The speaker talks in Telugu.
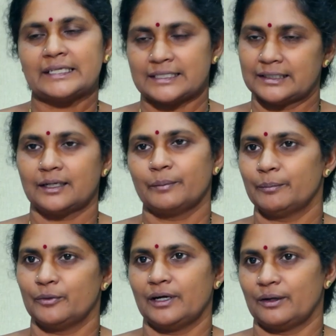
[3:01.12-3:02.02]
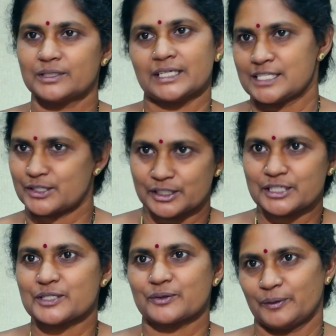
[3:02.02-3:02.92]
రీసెంట్గా మేము హౌస్
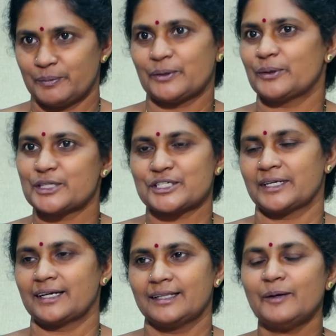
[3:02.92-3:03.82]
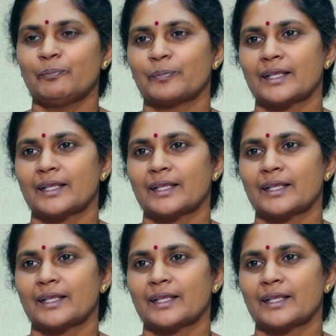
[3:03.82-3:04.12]
కన్స్ట్రక్ట్ చేసుకున్నాం మీరు కూడా వచ్చారు కదా